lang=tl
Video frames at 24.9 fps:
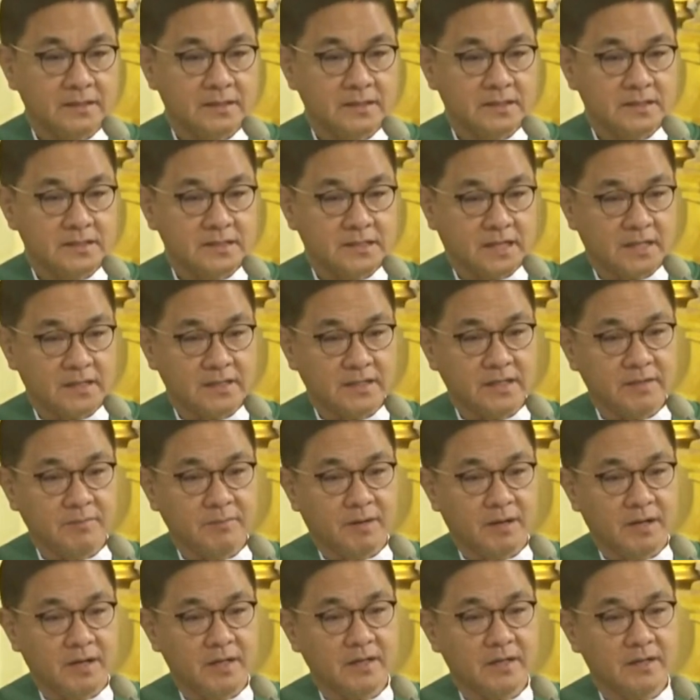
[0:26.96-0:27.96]
Sa ating
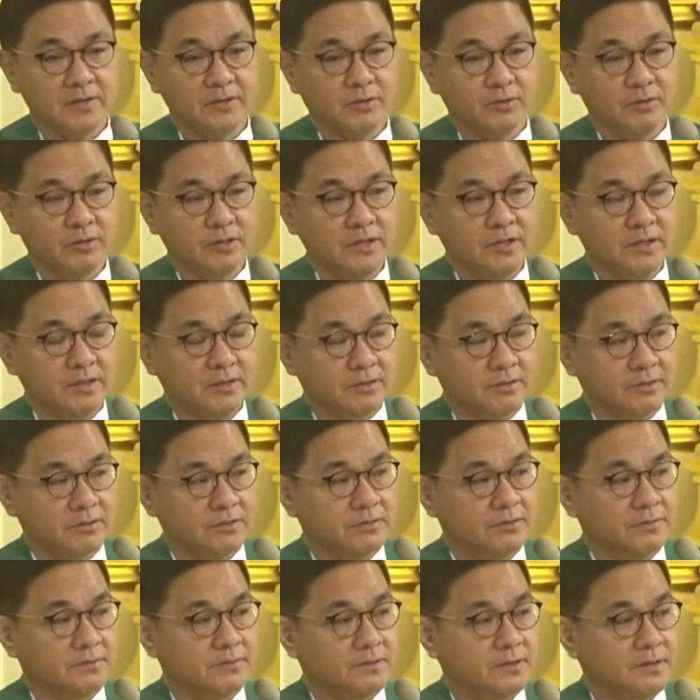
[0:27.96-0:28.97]
mga
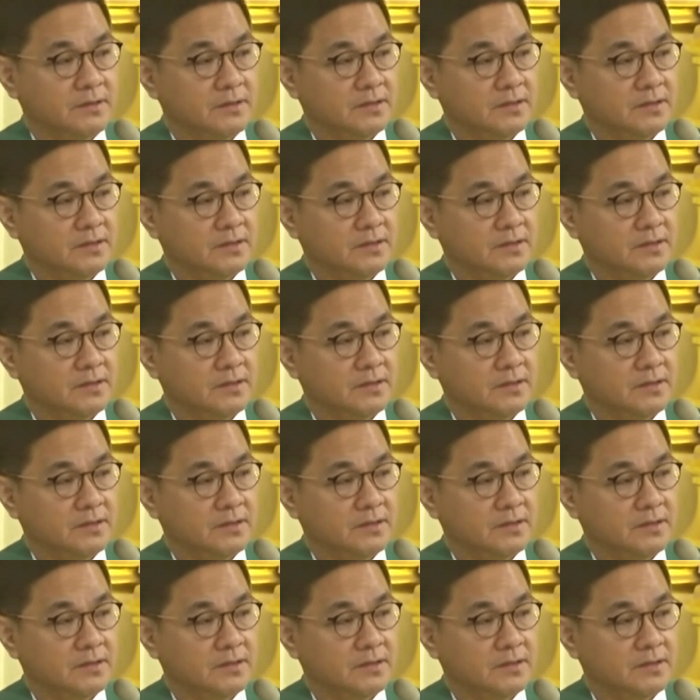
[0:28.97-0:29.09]
Katoliko,